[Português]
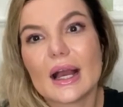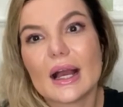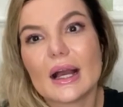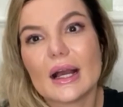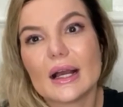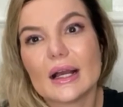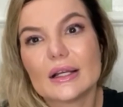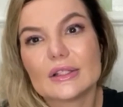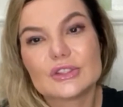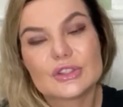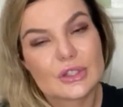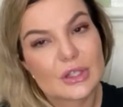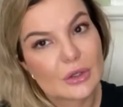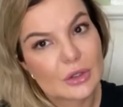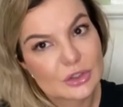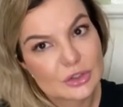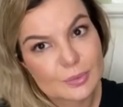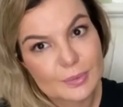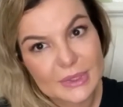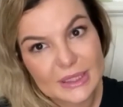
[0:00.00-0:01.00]
a
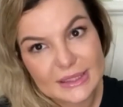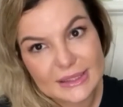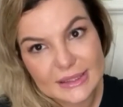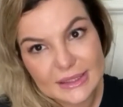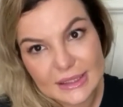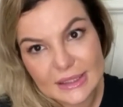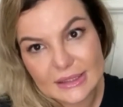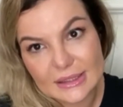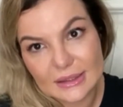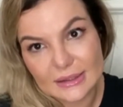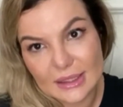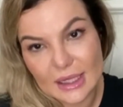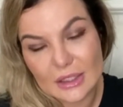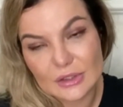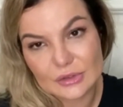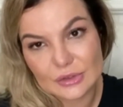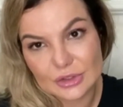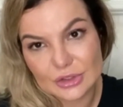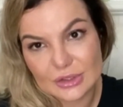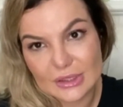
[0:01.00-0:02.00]
tireoide precisa estar
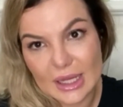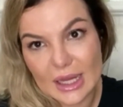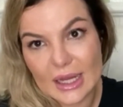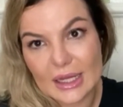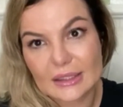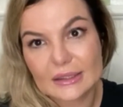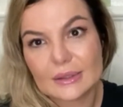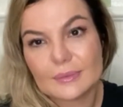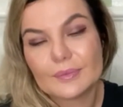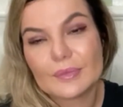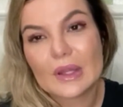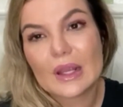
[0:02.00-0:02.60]
ajustada.